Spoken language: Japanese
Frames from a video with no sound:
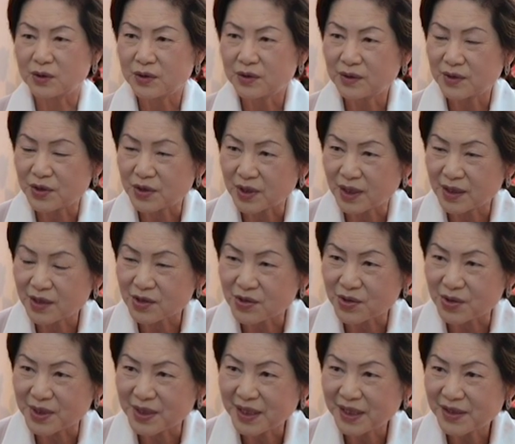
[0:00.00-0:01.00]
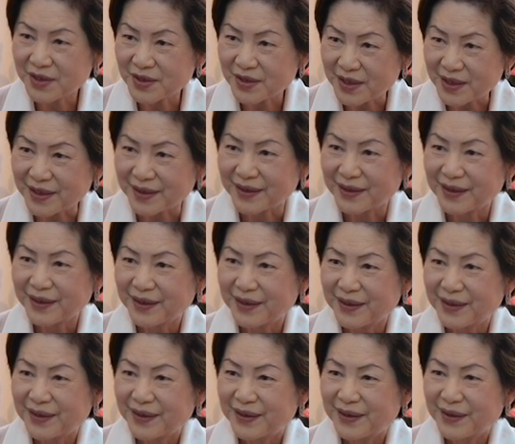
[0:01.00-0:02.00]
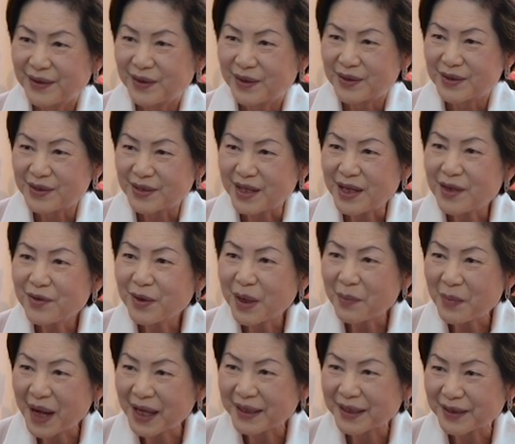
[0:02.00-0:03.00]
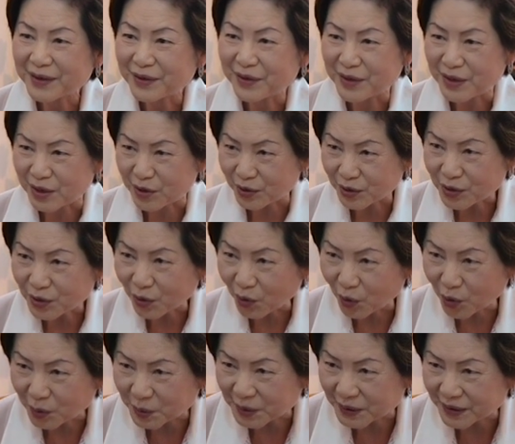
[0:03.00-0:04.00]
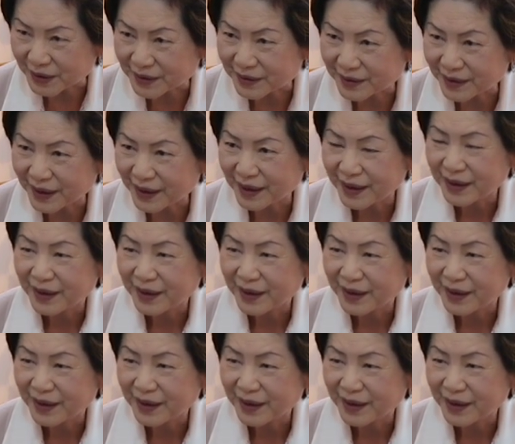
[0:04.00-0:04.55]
年の4月1日に清和マーケットいよいよオープンですね、はい、